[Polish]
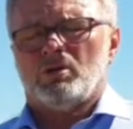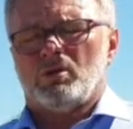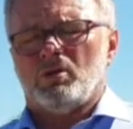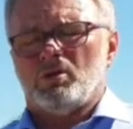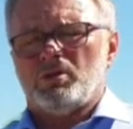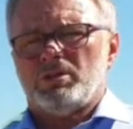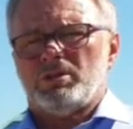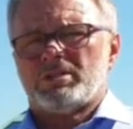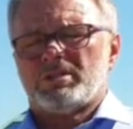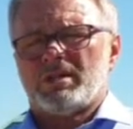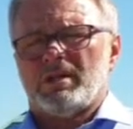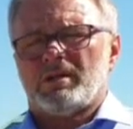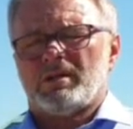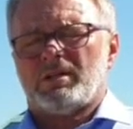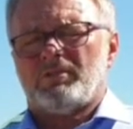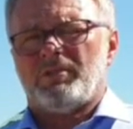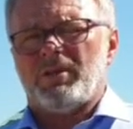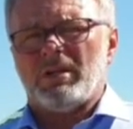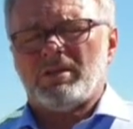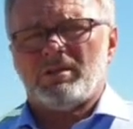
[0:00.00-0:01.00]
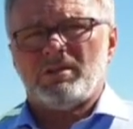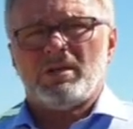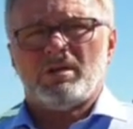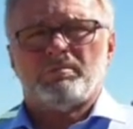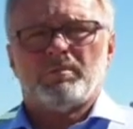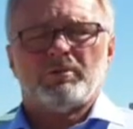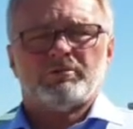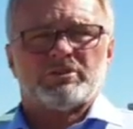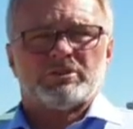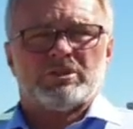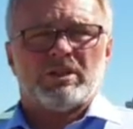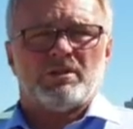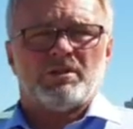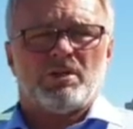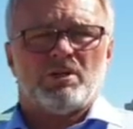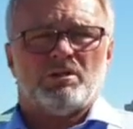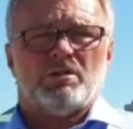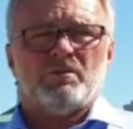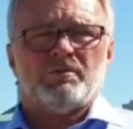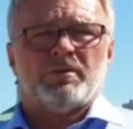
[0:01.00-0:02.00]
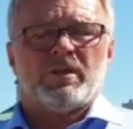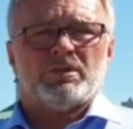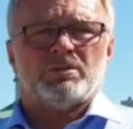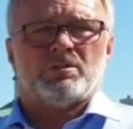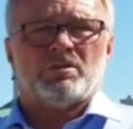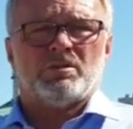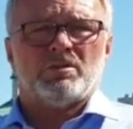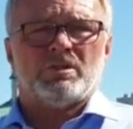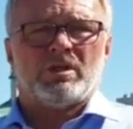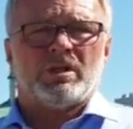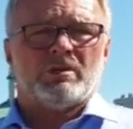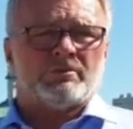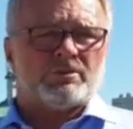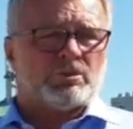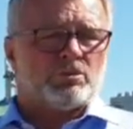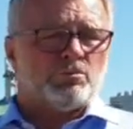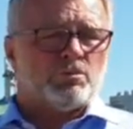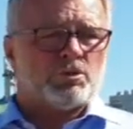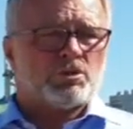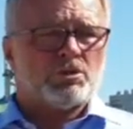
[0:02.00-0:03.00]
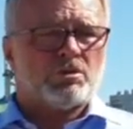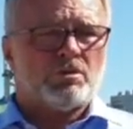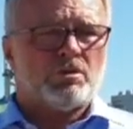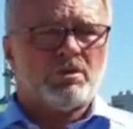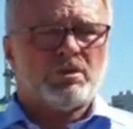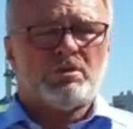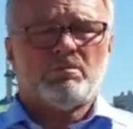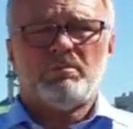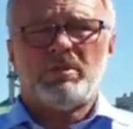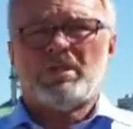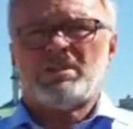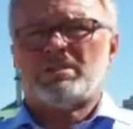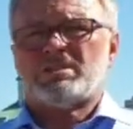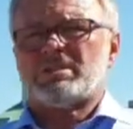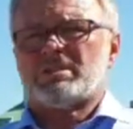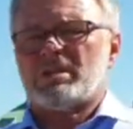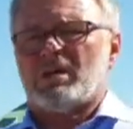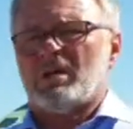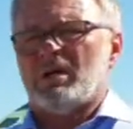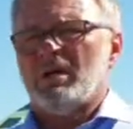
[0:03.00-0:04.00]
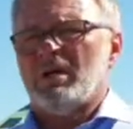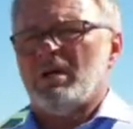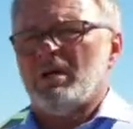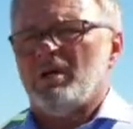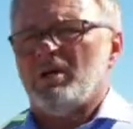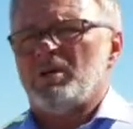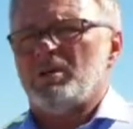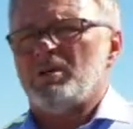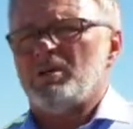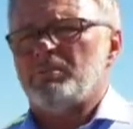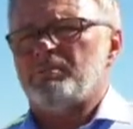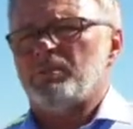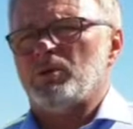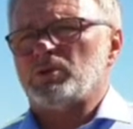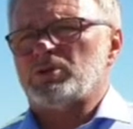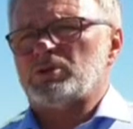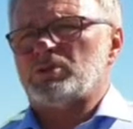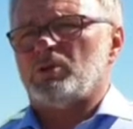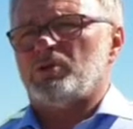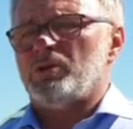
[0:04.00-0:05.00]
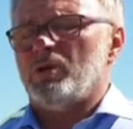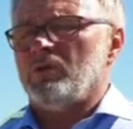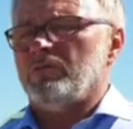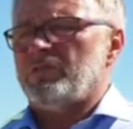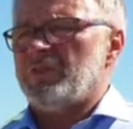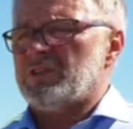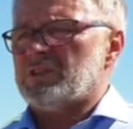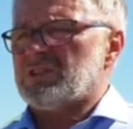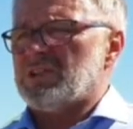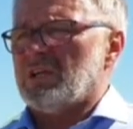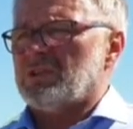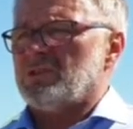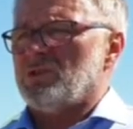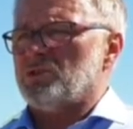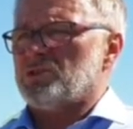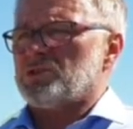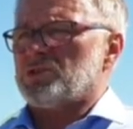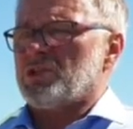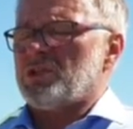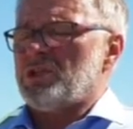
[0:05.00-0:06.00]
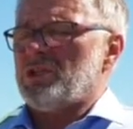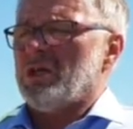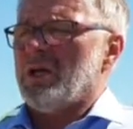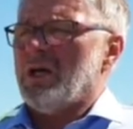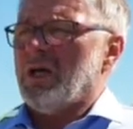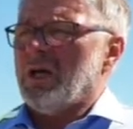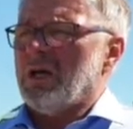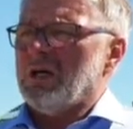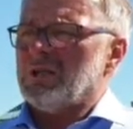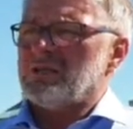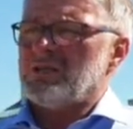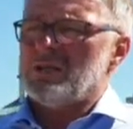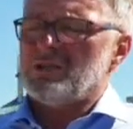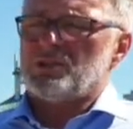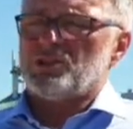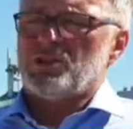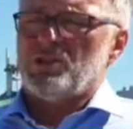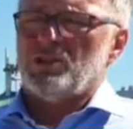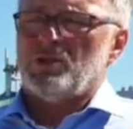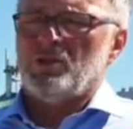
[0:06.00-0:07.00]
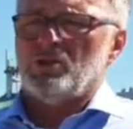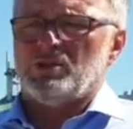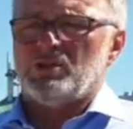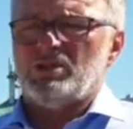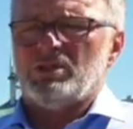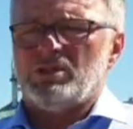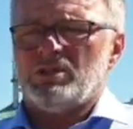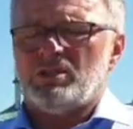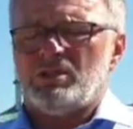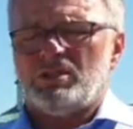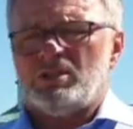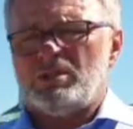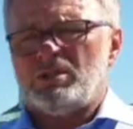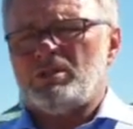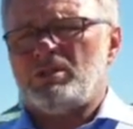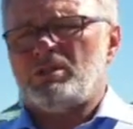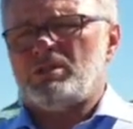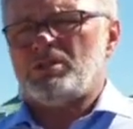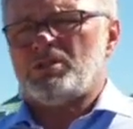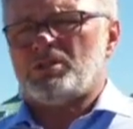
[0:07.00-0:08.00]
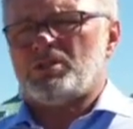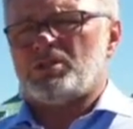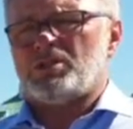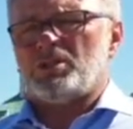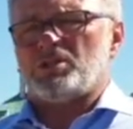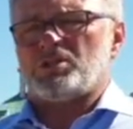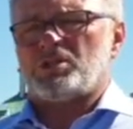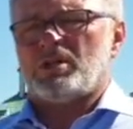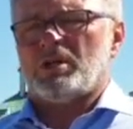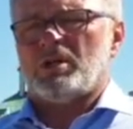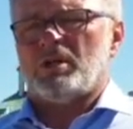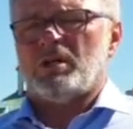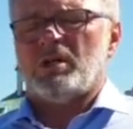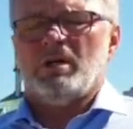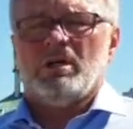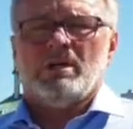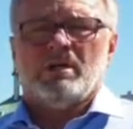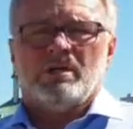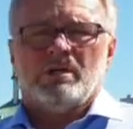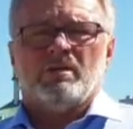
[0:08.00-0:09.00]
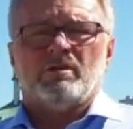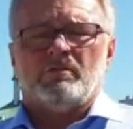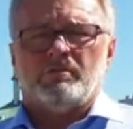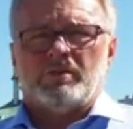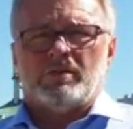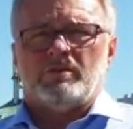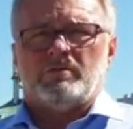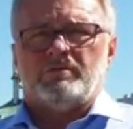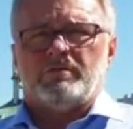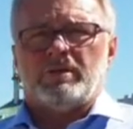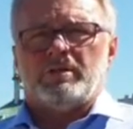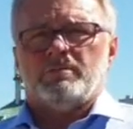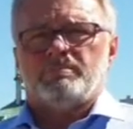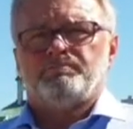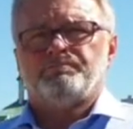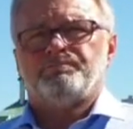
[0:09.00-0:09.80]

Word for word: końca kwietnia powstanie nowa droga wzdłuż drogi miejsca e, postojowe, zatoczki, a także chodnik i ścieżka rowerowa.